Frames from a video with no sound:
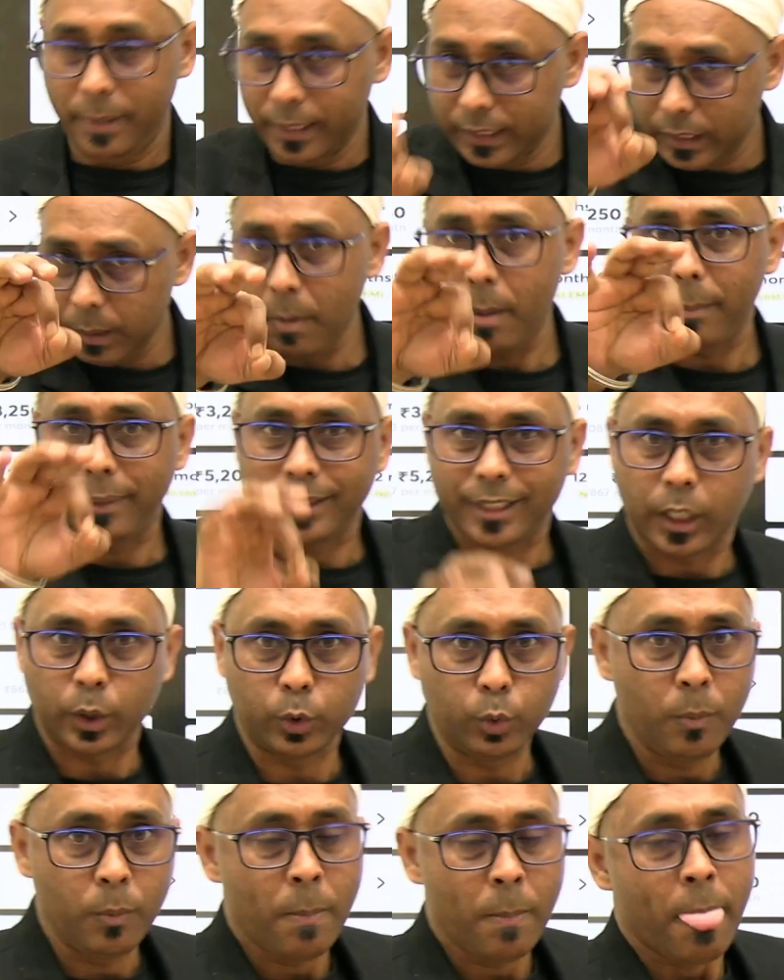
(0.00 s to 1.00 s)
आएगा होगा
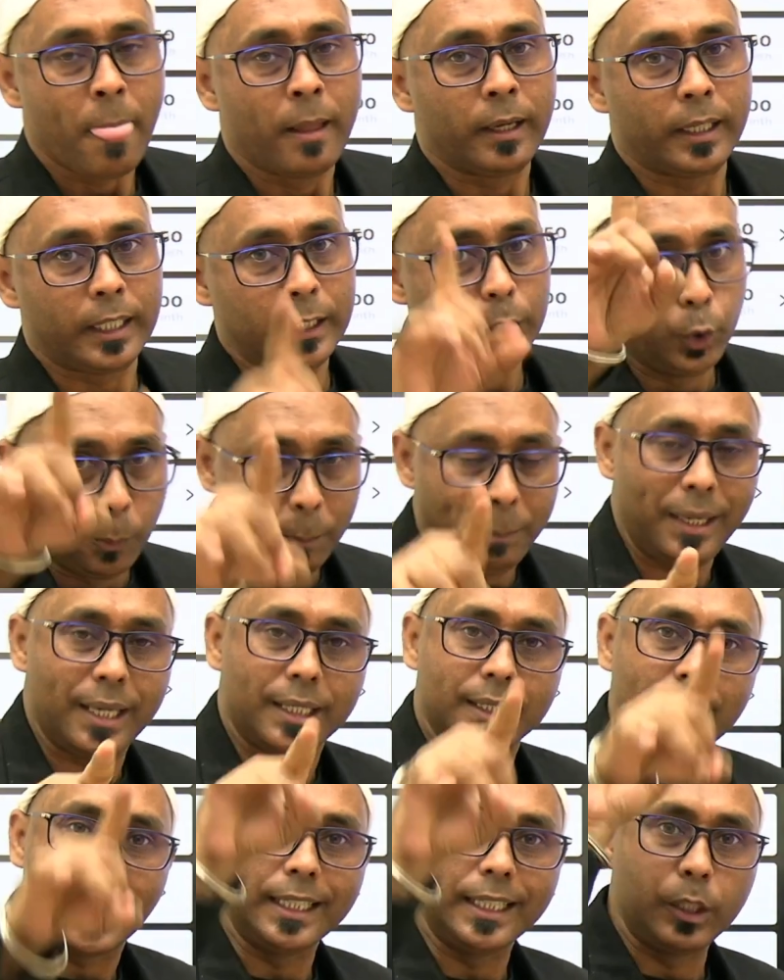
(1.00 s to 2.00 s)
फिर से मैं बता दूं
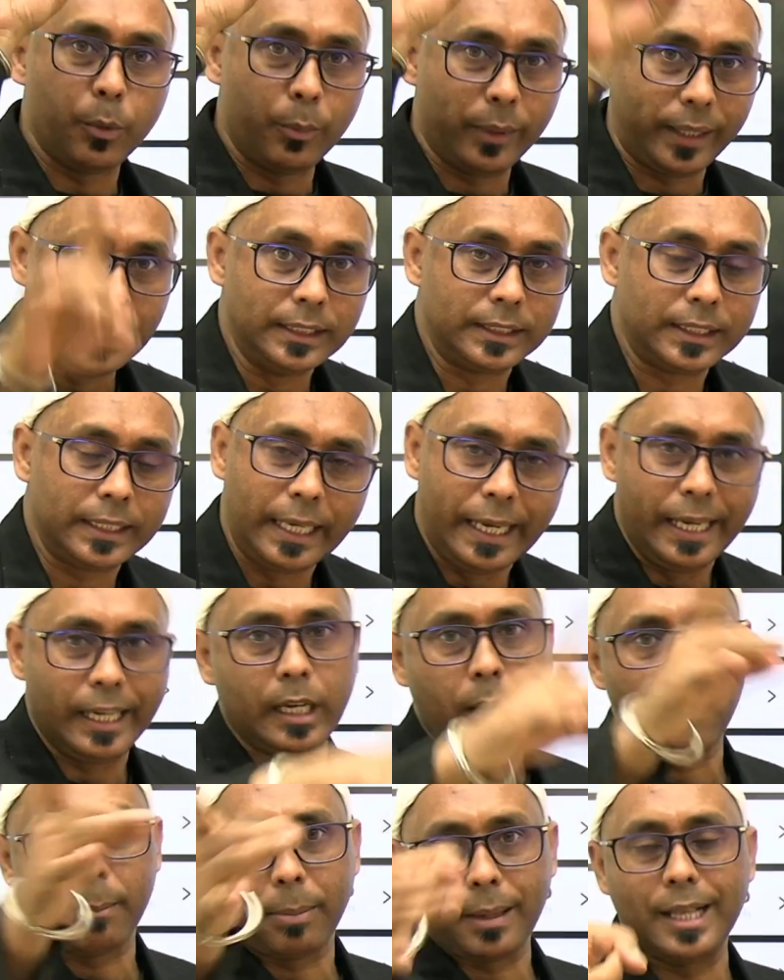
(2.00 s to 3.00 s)
कि यूपीएसआई की
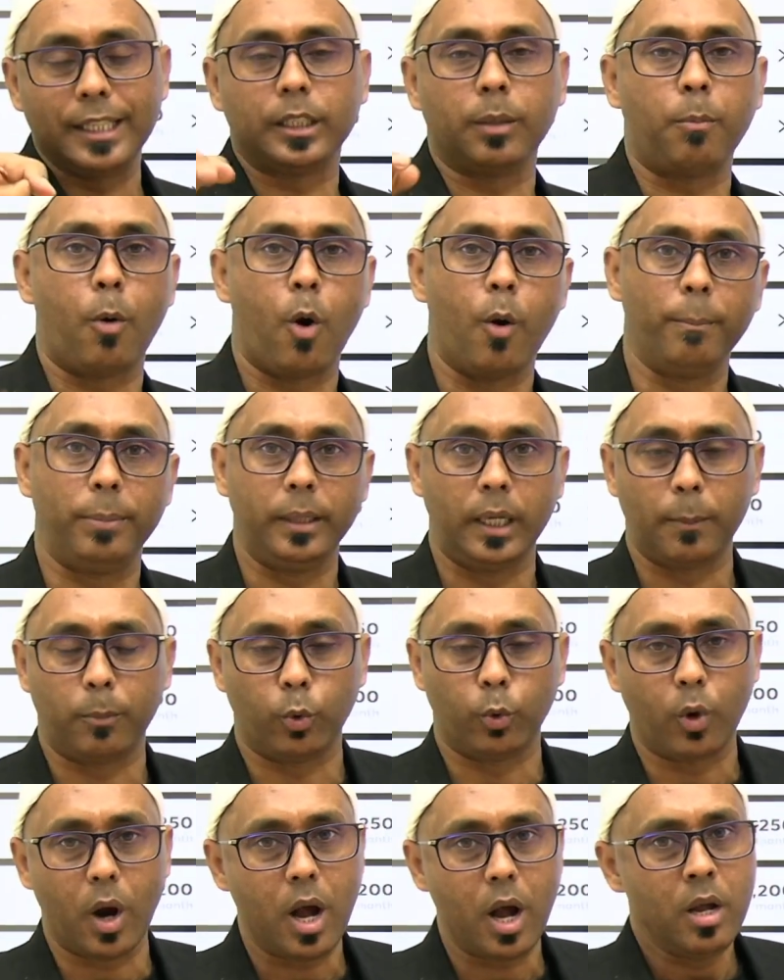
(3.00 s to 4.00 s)
वैकेंसी एक अप्रैल से
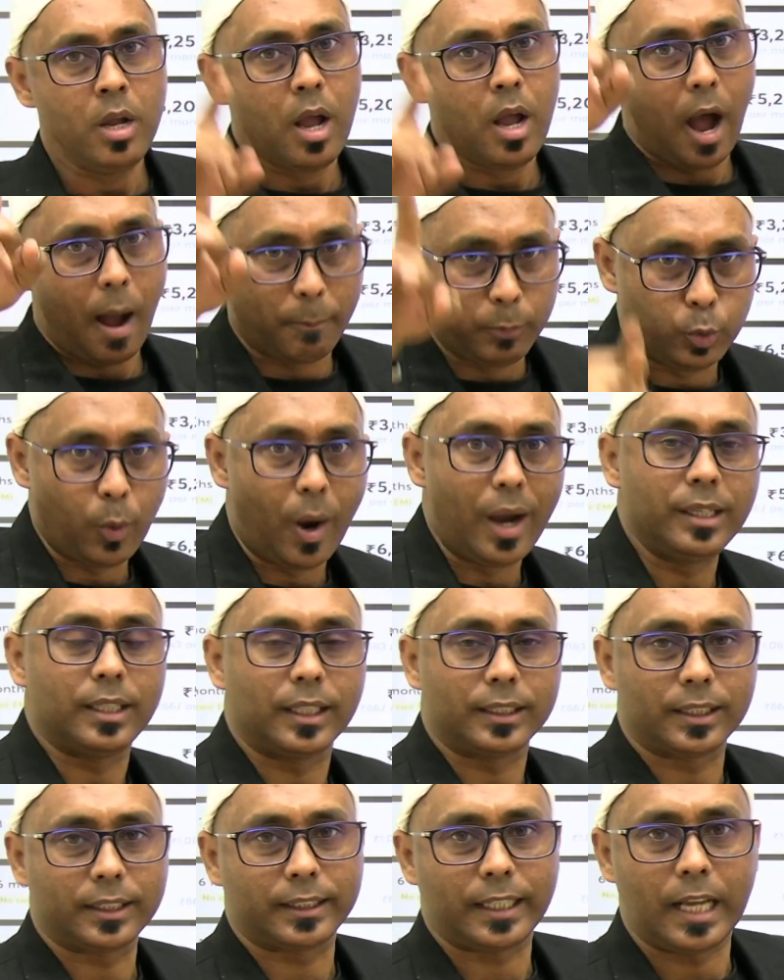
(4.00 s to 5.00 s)
फॉर्म फिलअप होगा
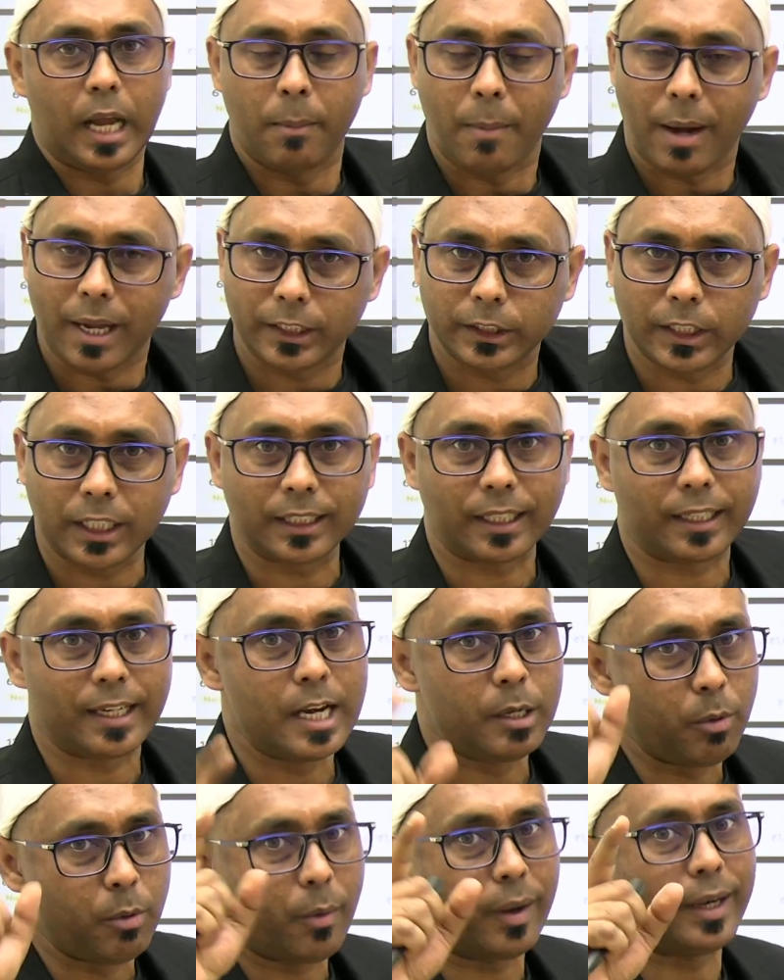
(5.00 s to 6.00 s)
आप ज्वाइन कर सकते
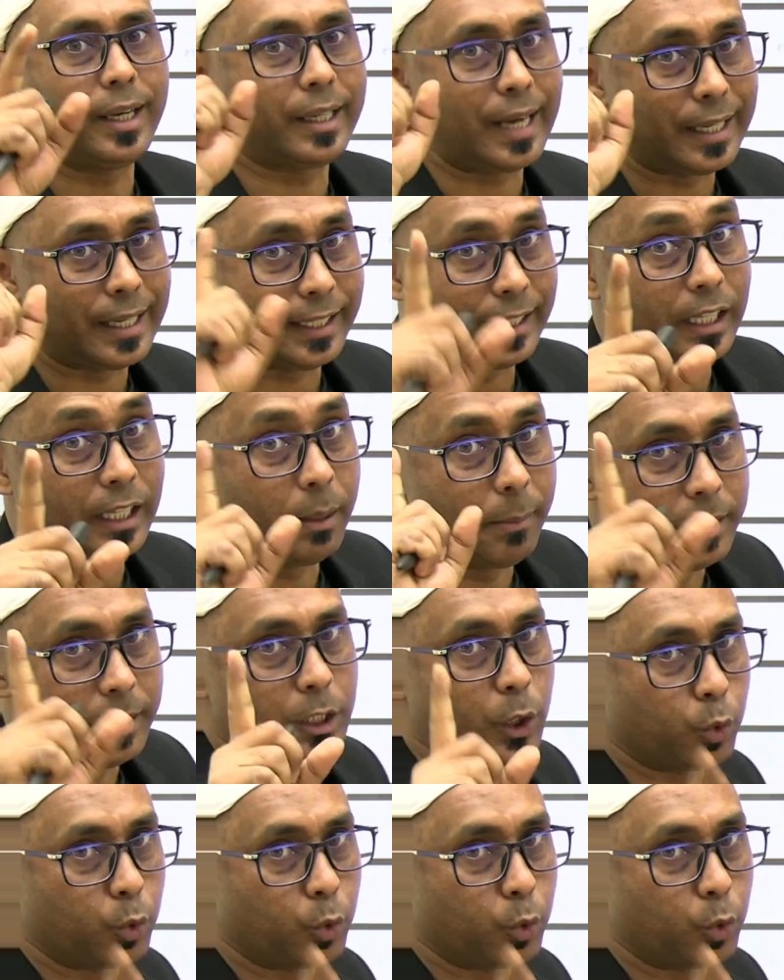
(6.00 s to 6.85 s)
हैं हमारे साथ रेलवे वाले